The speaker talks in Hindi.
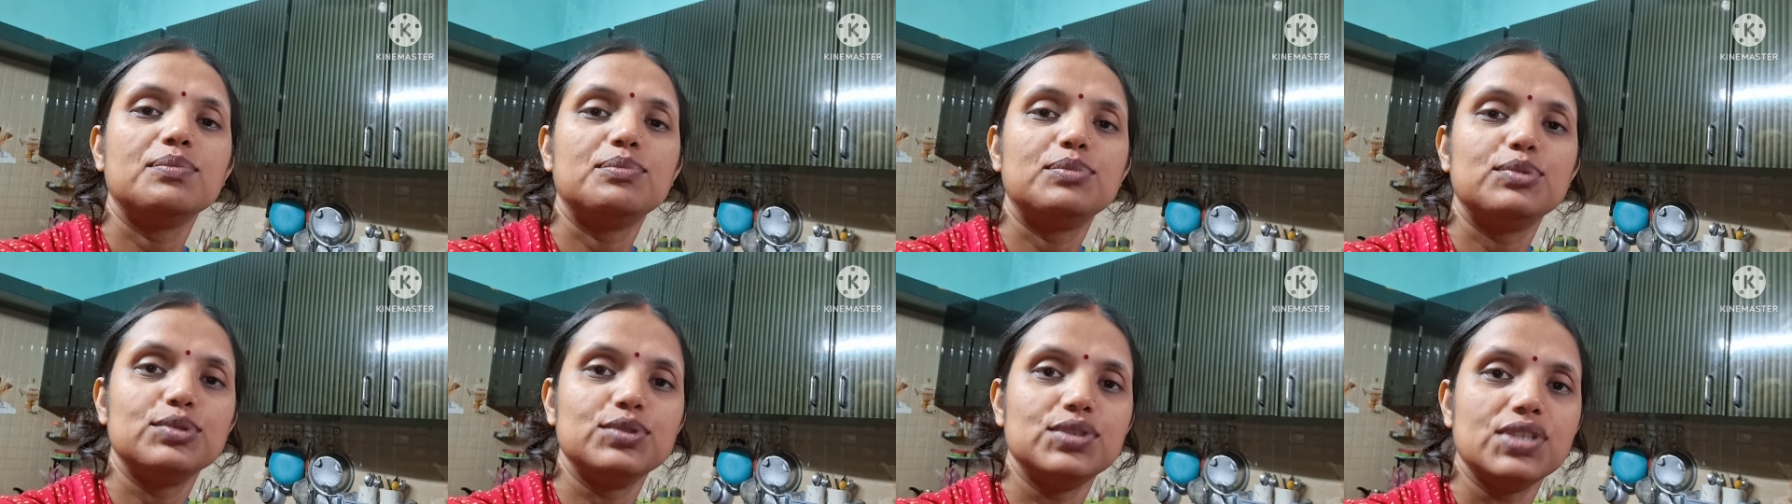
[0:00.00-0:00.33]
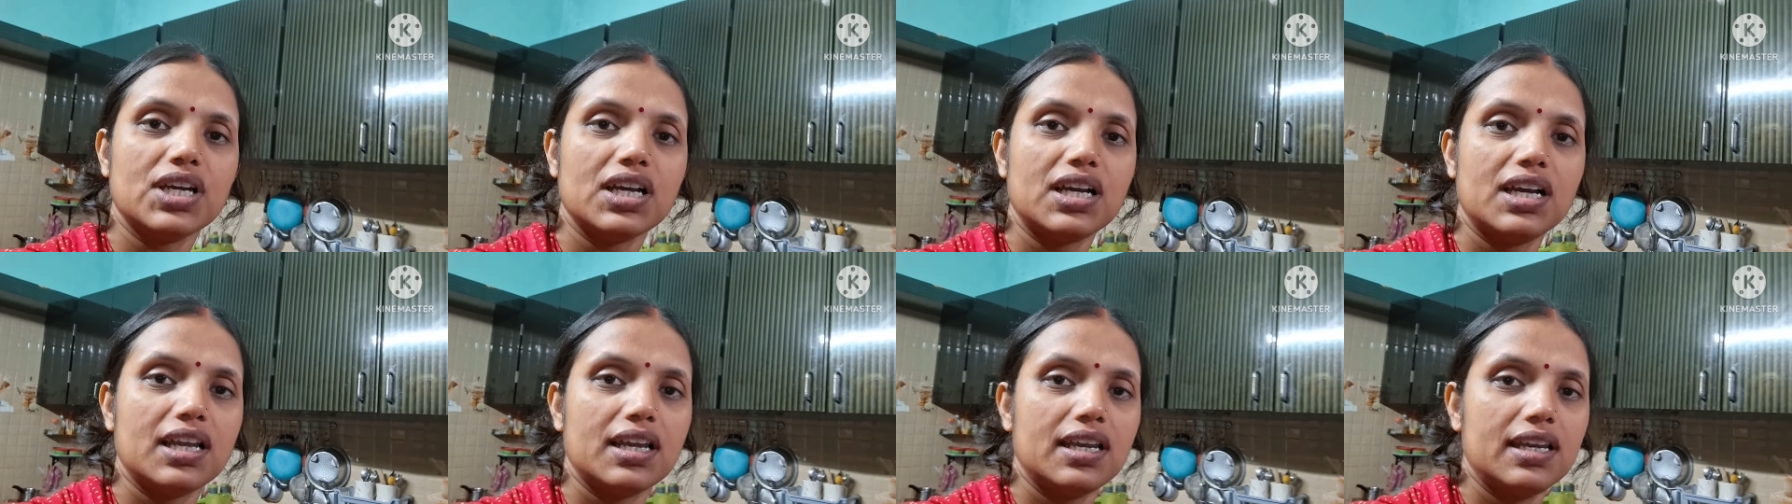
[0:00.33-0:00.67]
पूजा
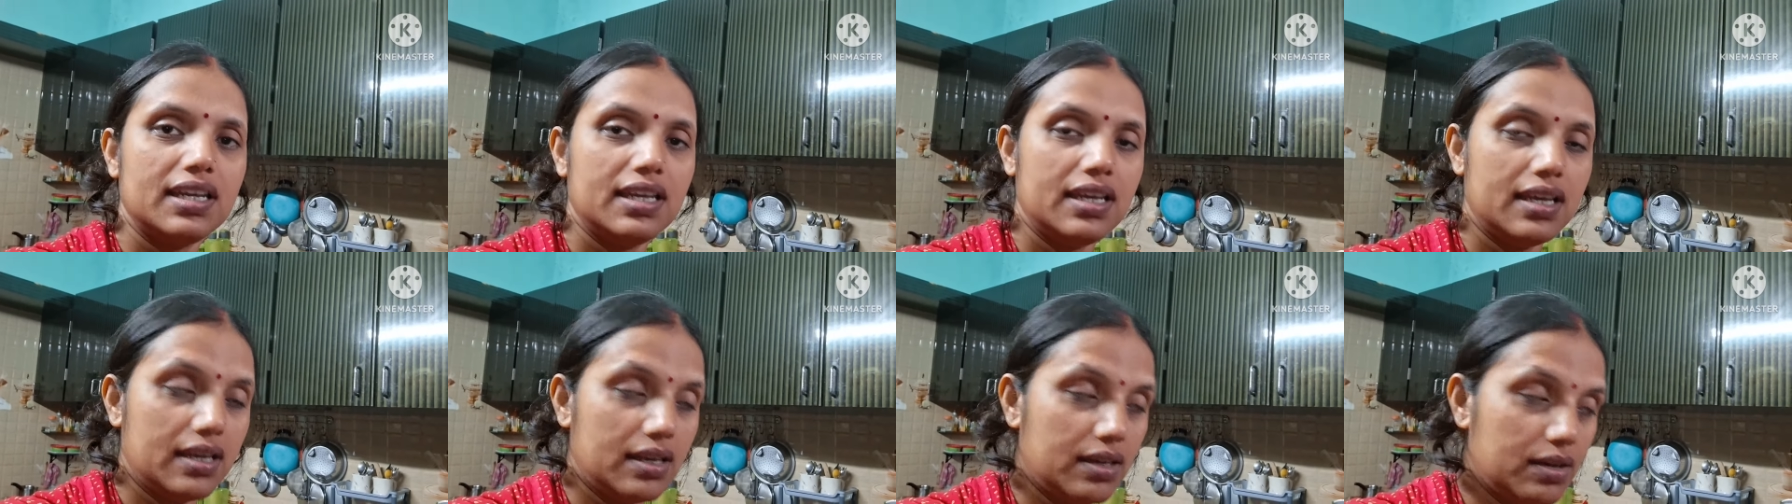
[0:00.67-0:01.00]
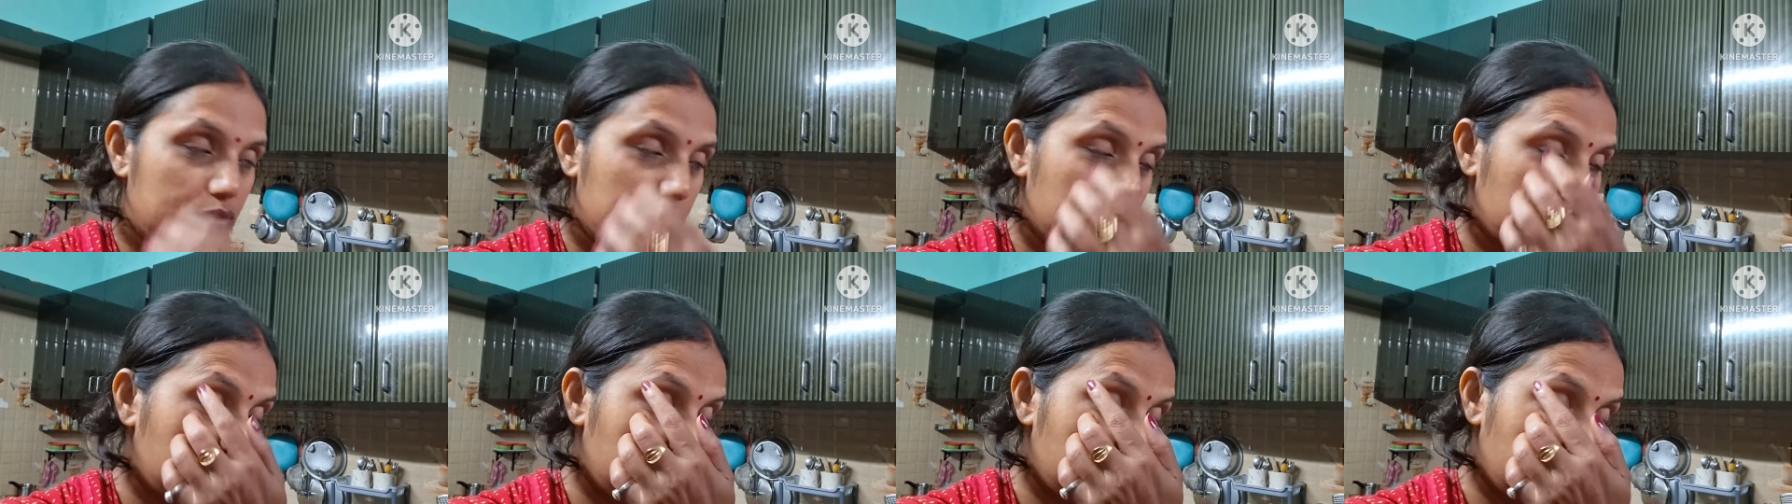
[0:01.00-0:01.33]
करनी है
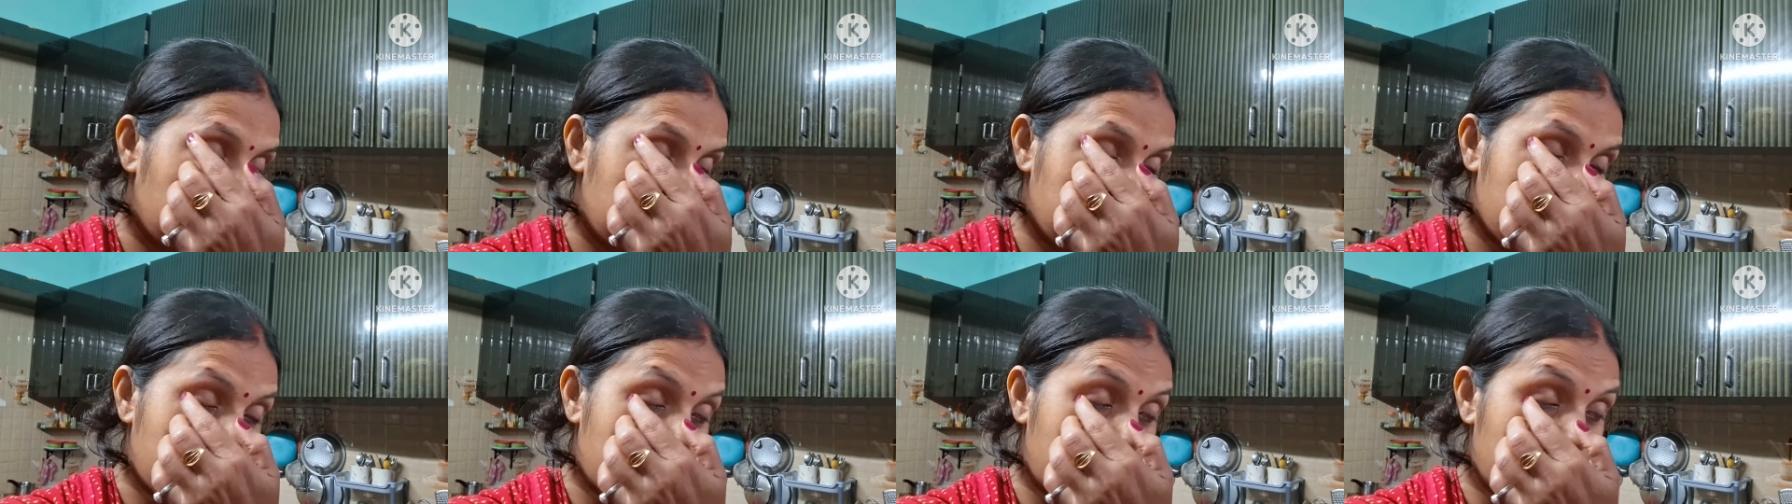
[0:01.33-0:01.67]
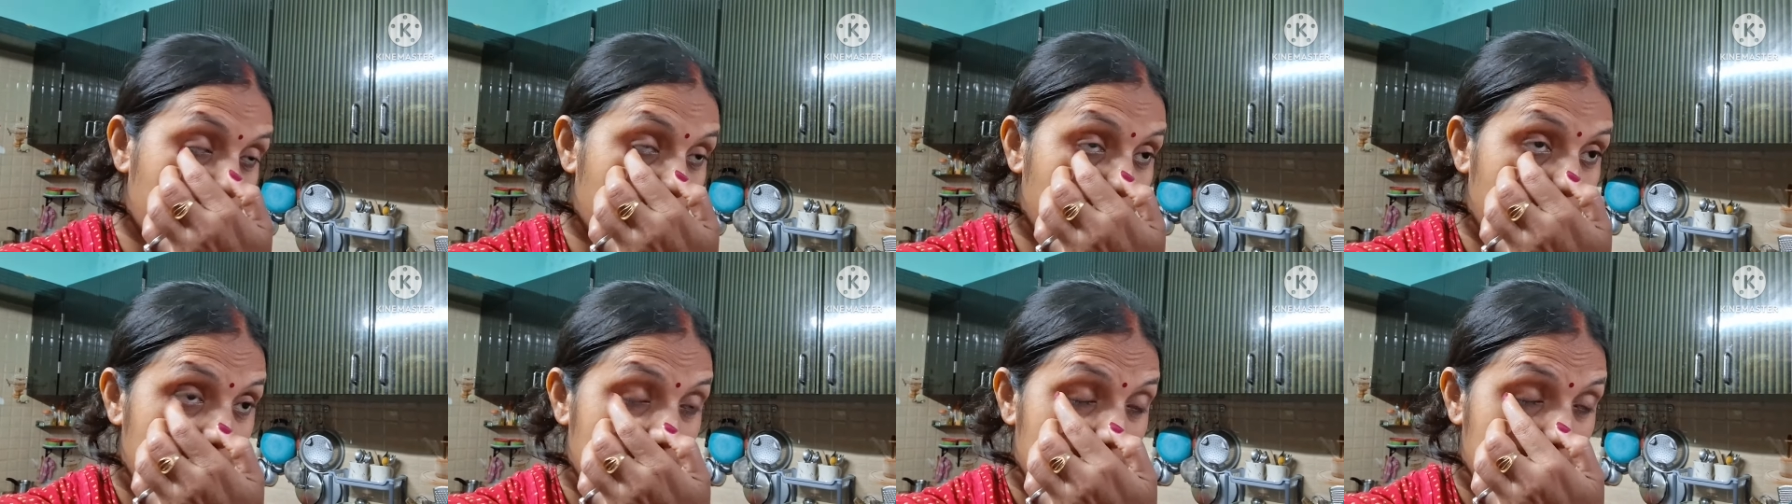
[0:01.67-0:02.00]
वो
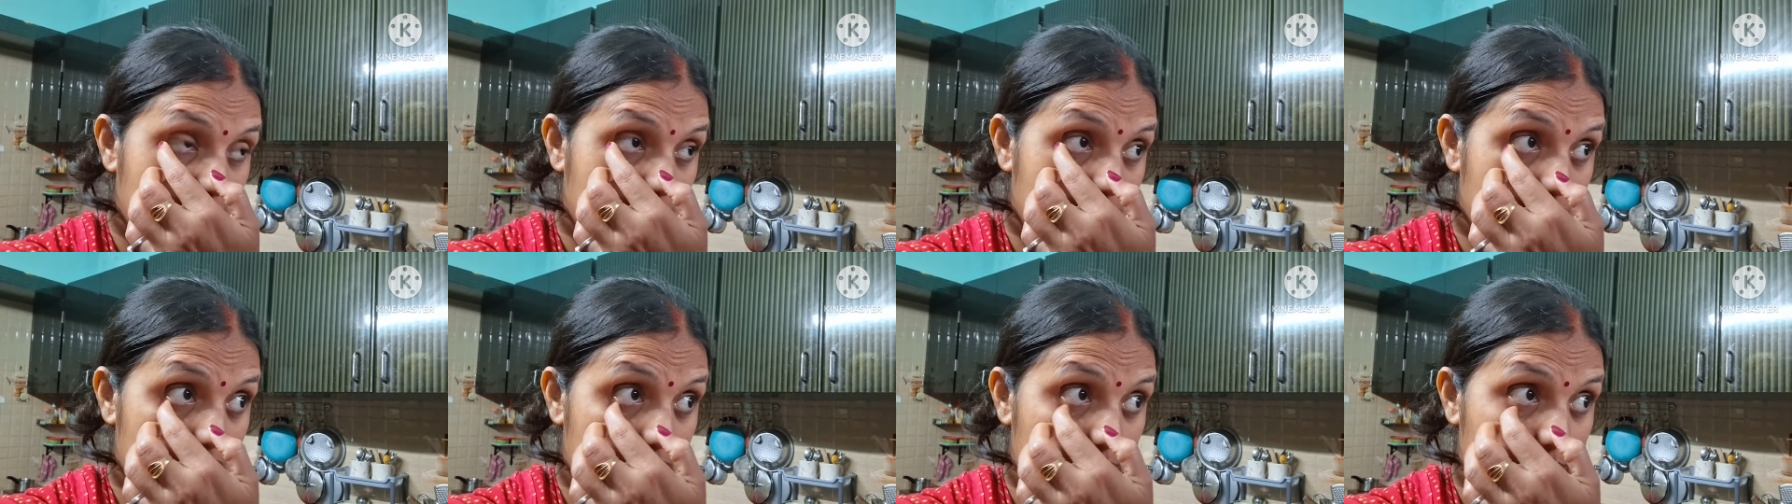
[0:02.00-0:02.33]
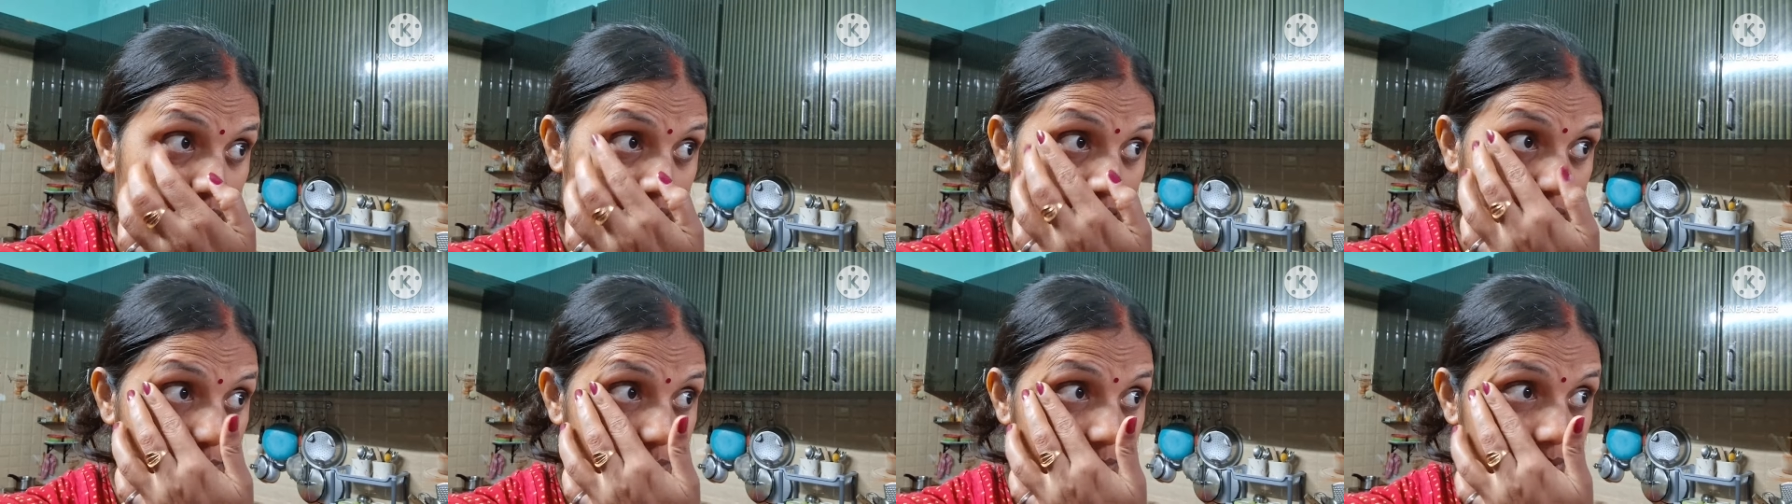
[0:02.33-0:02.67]
मम्मी के लिए
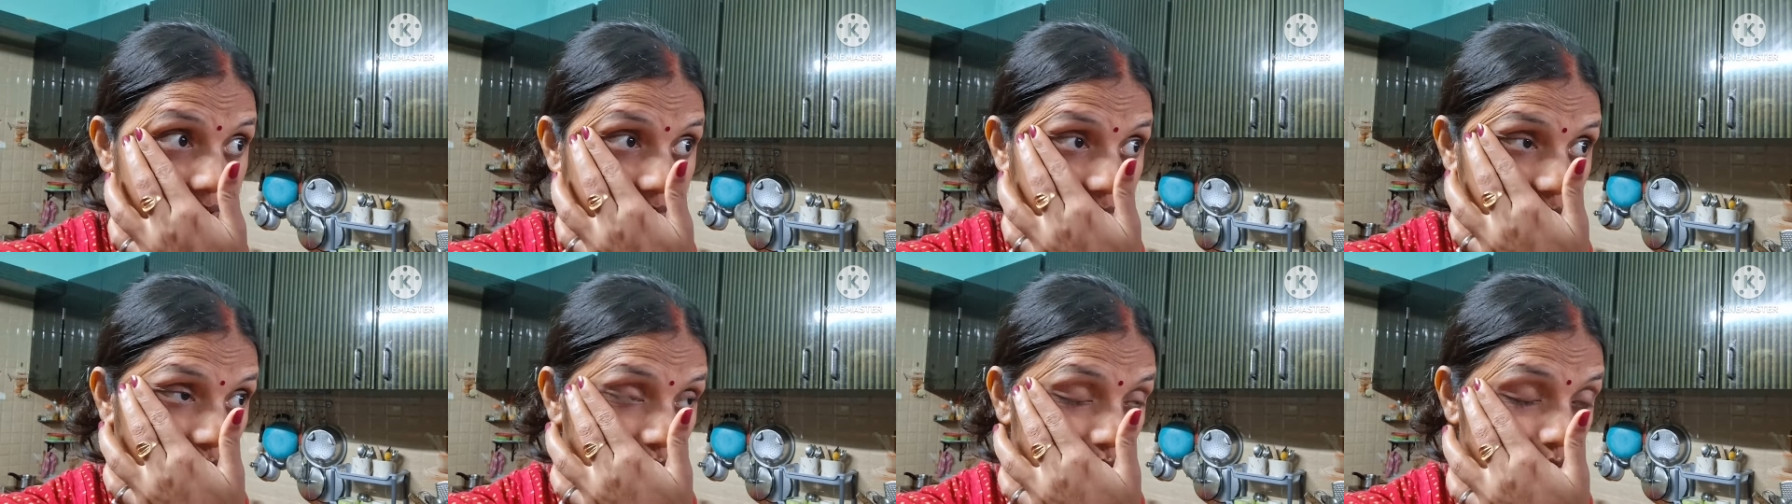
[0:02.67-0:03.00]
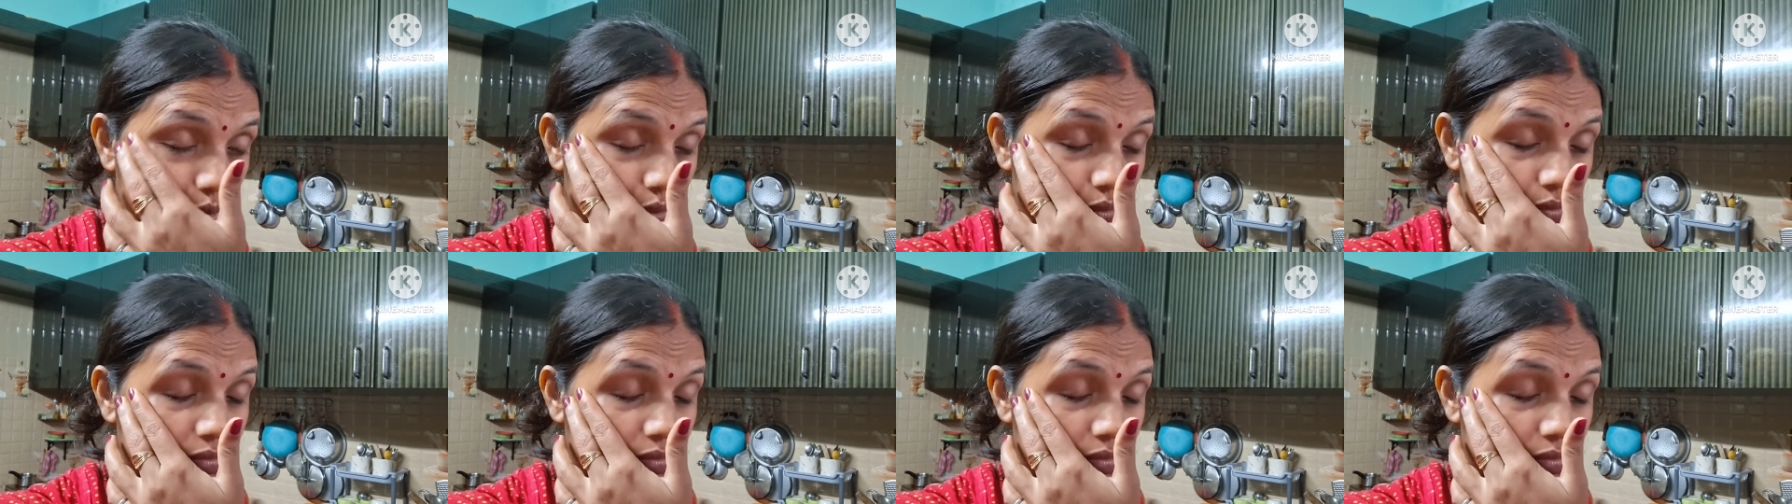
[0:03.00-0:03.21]
मतलब वो